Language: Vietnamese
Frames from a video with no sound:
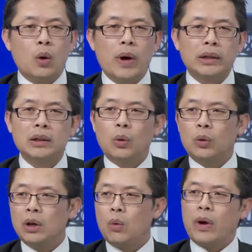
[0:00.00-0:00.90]
đồ ăn thức
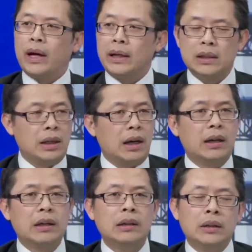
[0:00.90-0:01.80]
uống ở ngoài
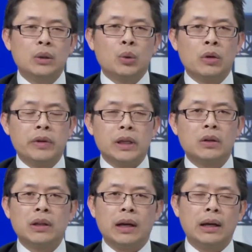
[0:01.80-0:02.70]
chợ đó quý vị
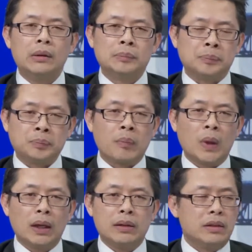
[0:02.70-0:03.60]
có thể
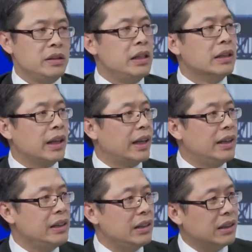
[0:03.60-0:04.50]
nhìn
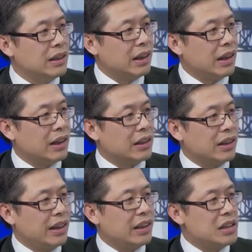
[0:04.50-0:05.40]
thấy uh,
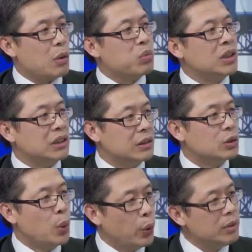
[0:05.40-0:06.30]
cái cái trọng lượng
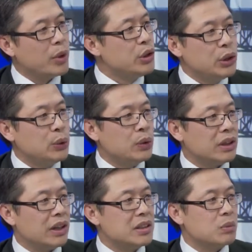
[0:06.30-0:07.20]
muối bao nhiêu
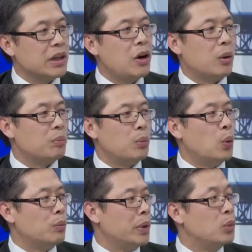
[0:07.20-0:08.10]
ở trong cái hộp
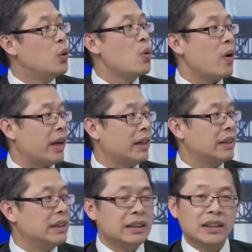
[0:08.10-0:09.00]
mua, mình mua ở ngoài
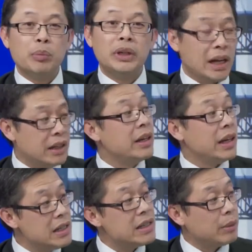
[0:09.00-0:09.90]
đó và mình để
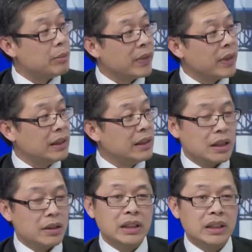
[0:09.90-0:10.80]
để ý xem
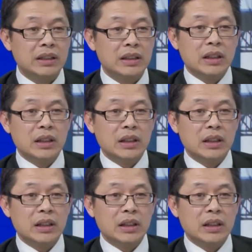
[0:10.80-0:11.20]
tại vì ờ,